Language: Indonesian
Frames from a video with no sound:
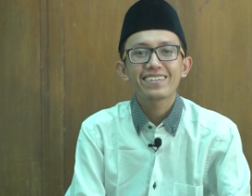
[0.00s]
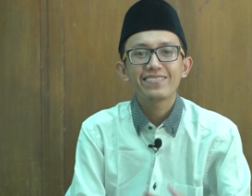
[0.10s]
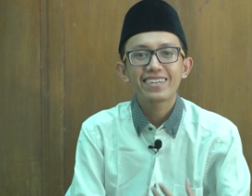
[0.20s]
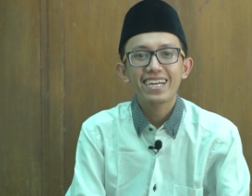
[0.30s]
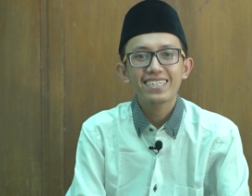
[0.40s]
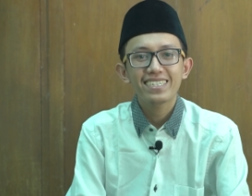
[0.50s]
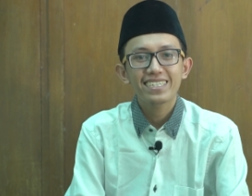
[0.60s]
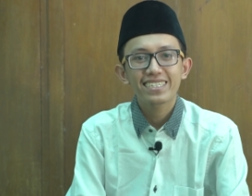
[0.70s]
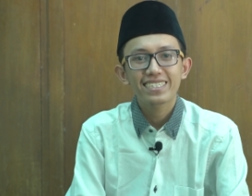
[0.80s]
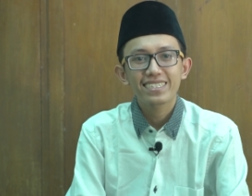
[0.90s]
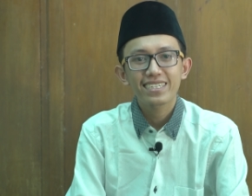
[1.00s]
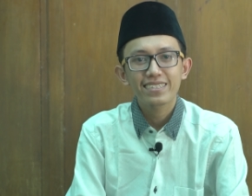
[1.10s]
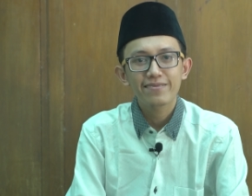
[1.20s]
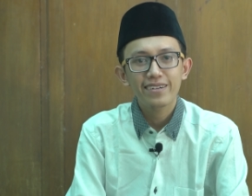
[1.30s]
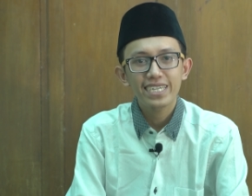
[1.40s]
kurang
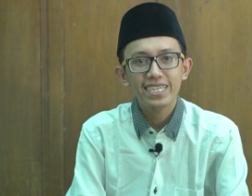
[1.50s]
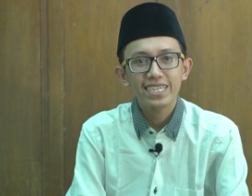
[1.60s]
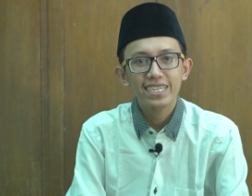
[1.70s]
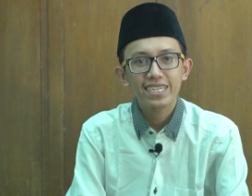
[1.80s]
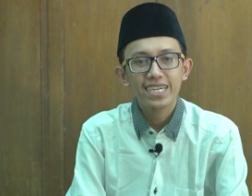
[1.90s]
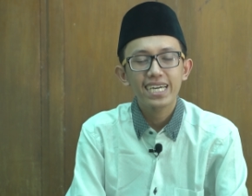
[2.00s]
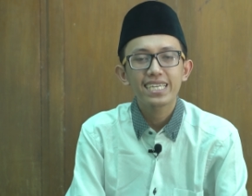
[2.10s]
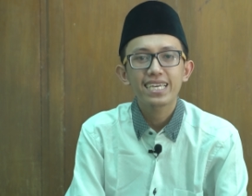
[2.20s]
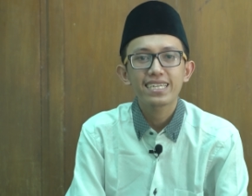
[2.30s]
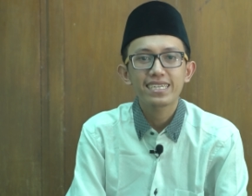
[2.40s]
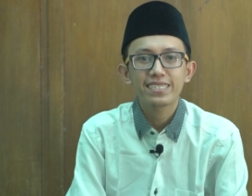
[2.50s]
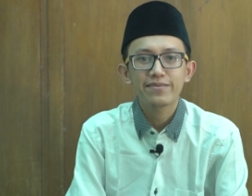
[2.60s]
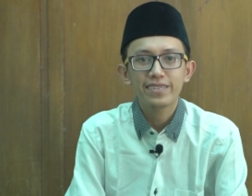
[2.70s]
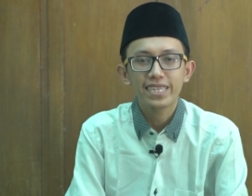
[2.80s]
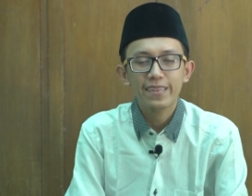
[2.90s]
sesuai kaidah
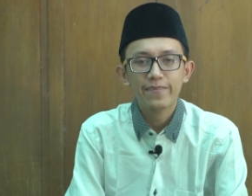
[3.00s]
tajwid